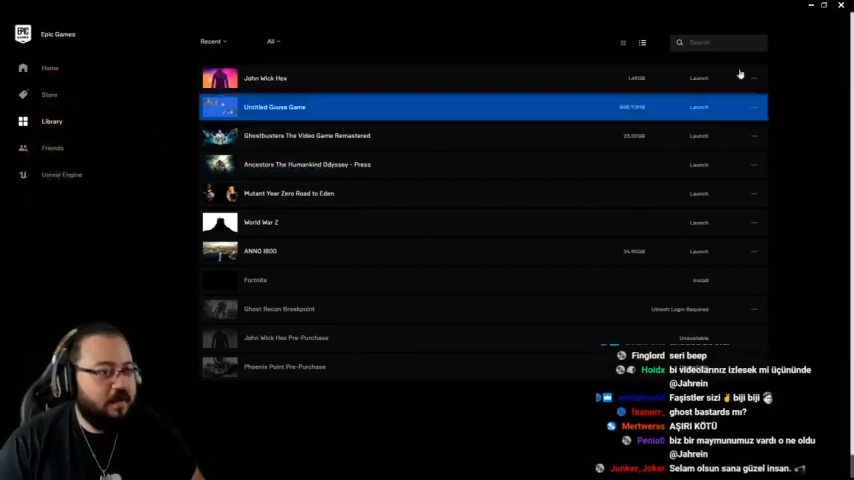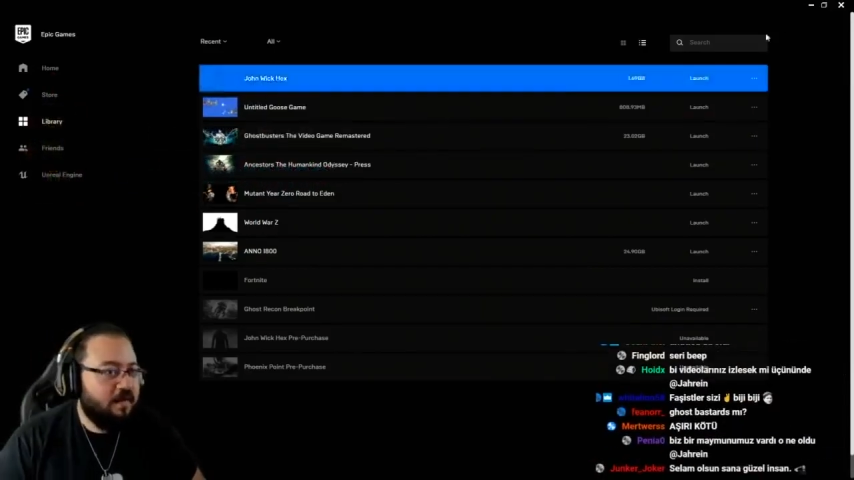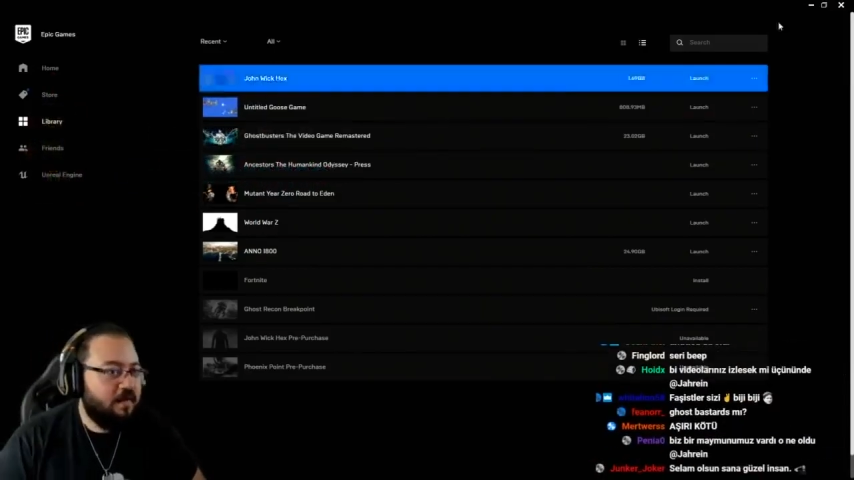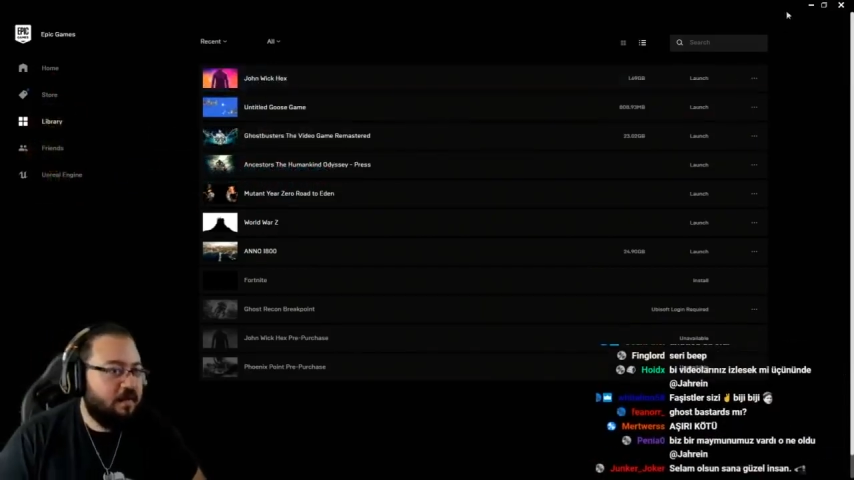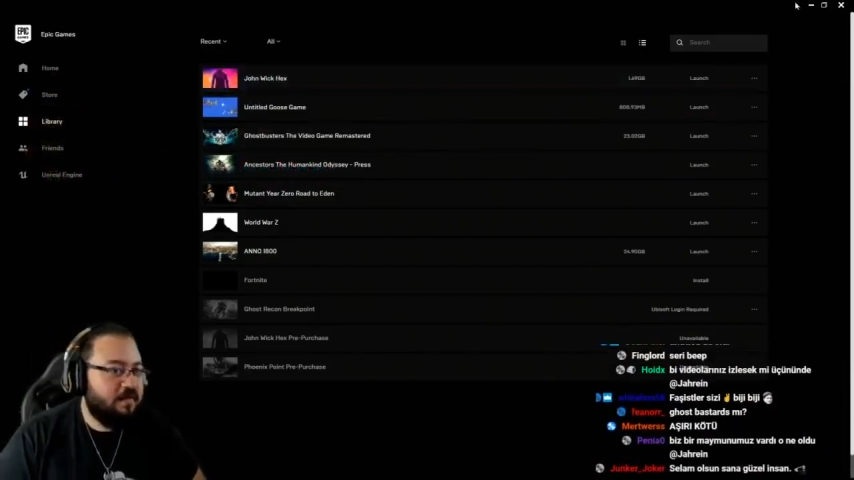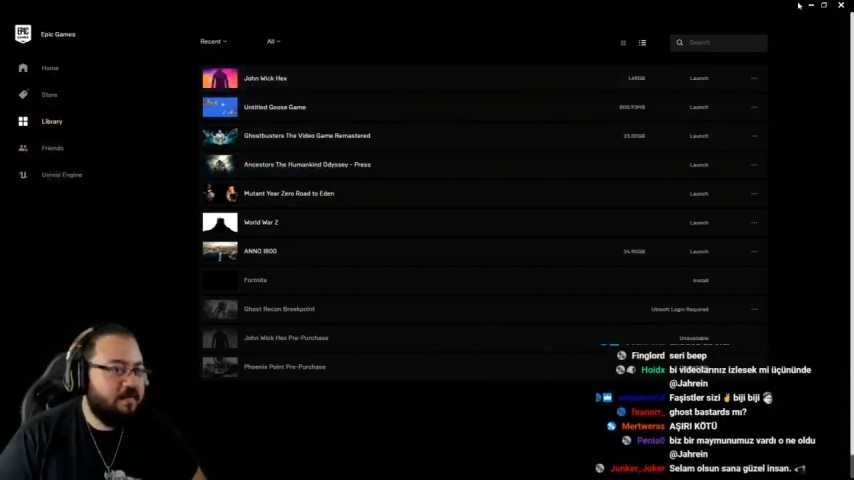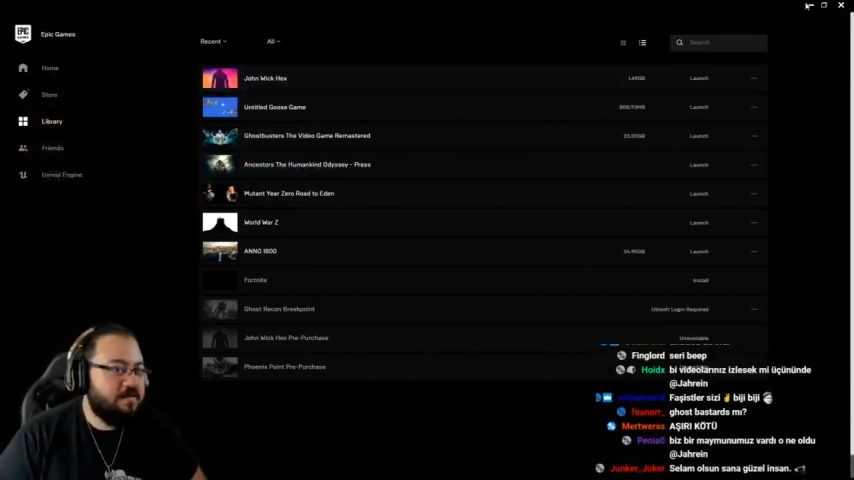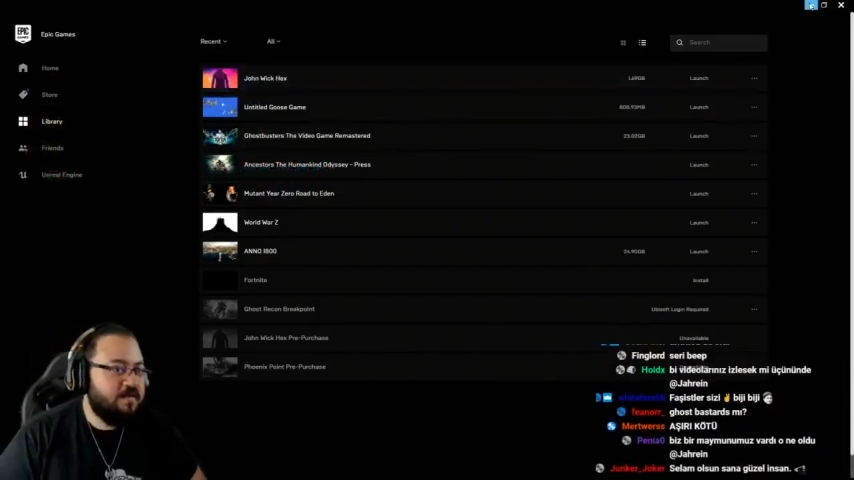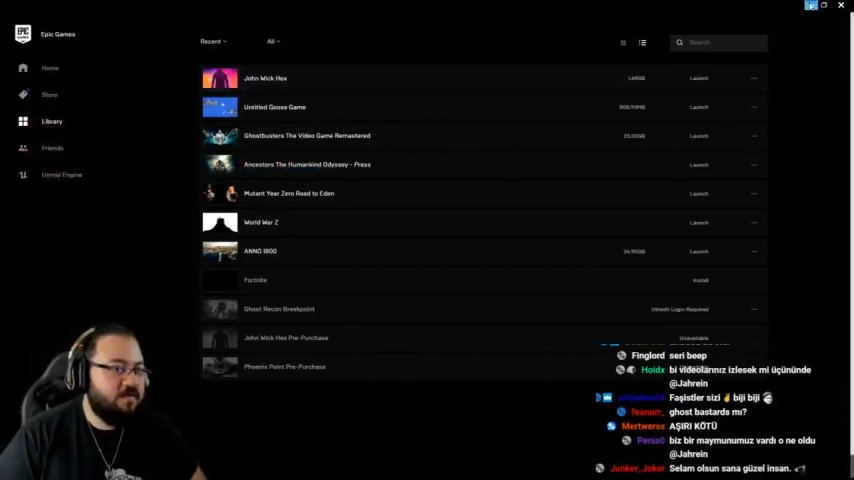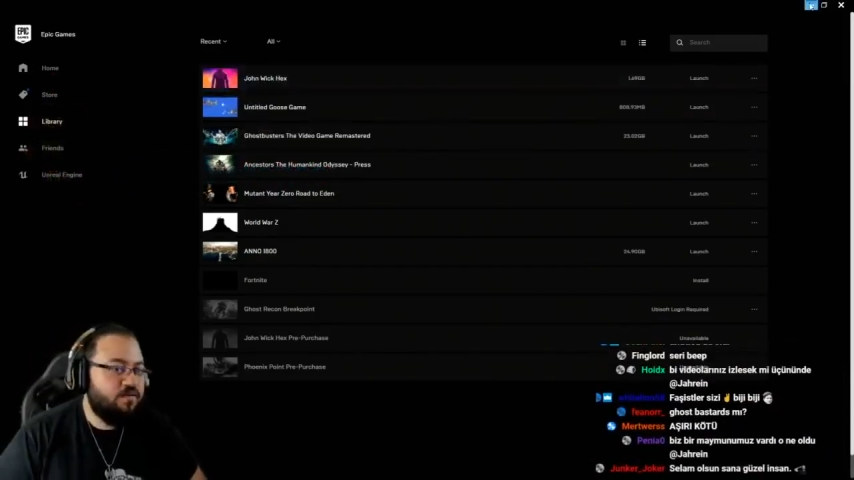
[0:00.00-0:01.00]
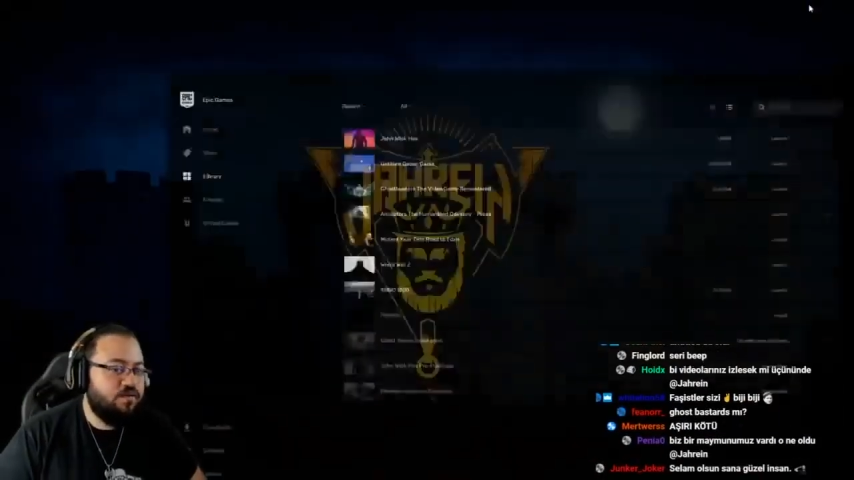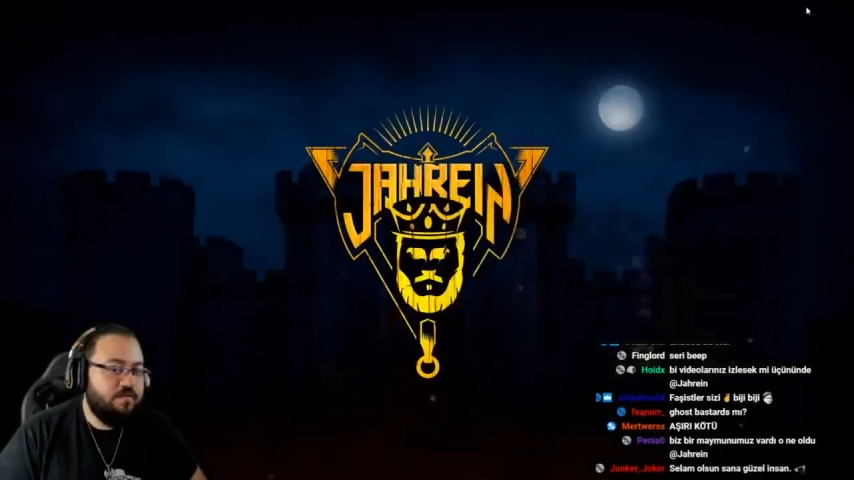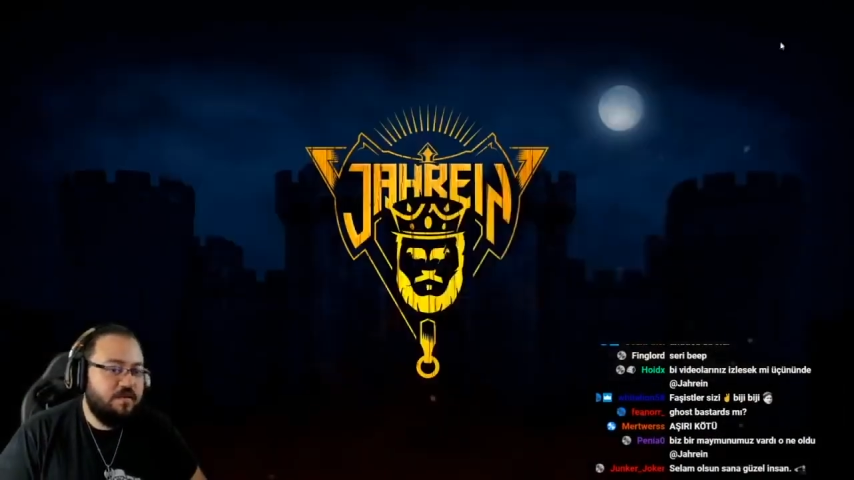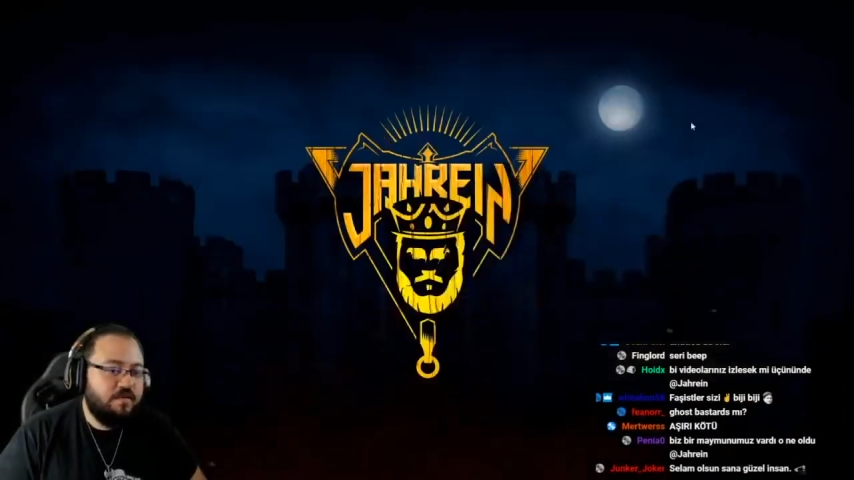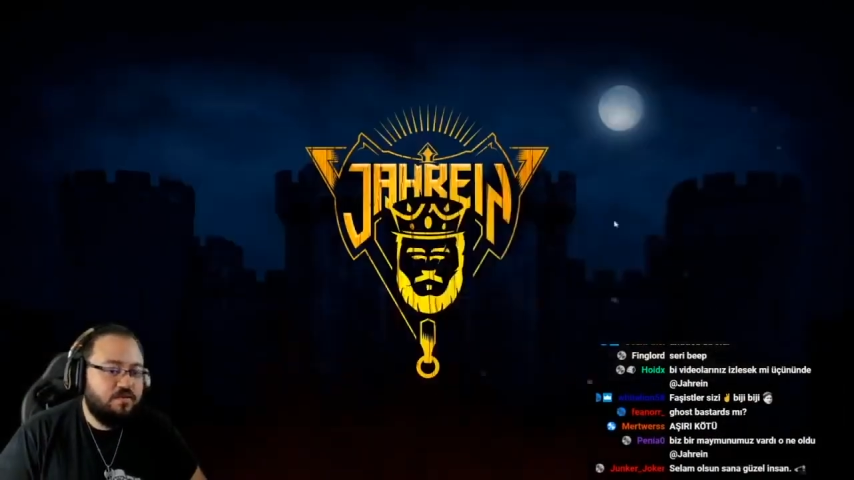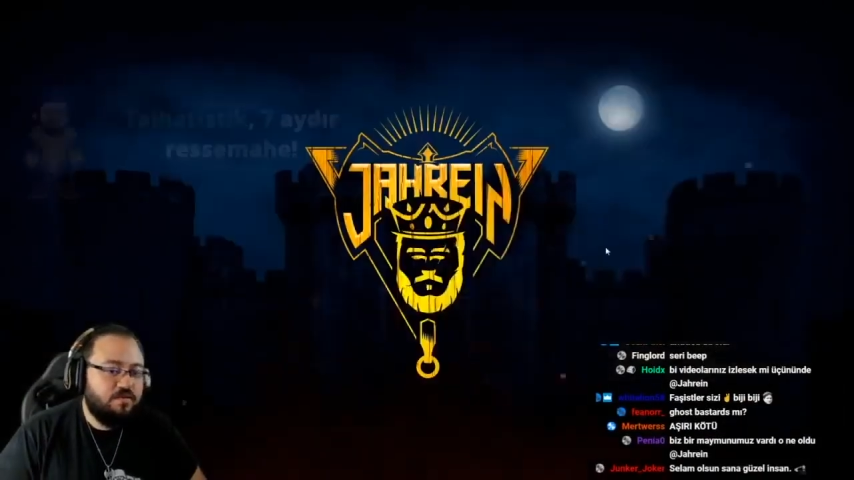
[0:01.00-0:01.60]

KKTC hükümeti,